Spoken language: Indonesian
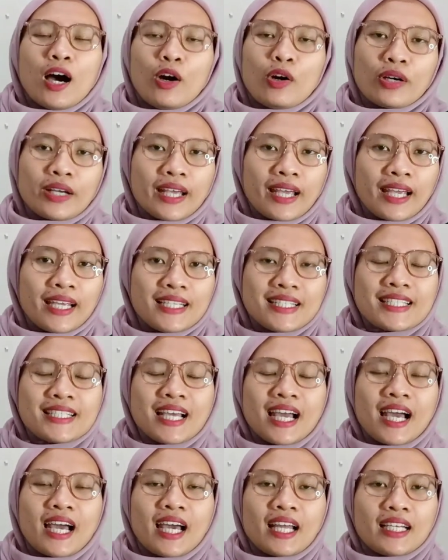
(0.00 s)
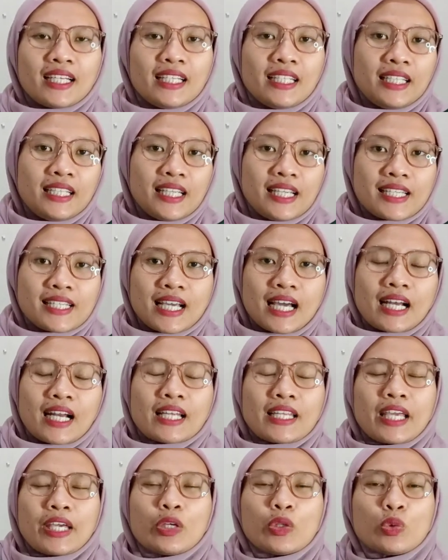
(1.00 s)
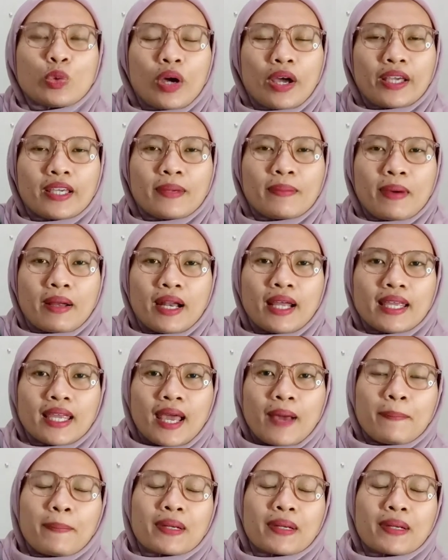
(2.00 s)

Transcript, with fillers: Oke, jadi caranya itu kayak gimana ya?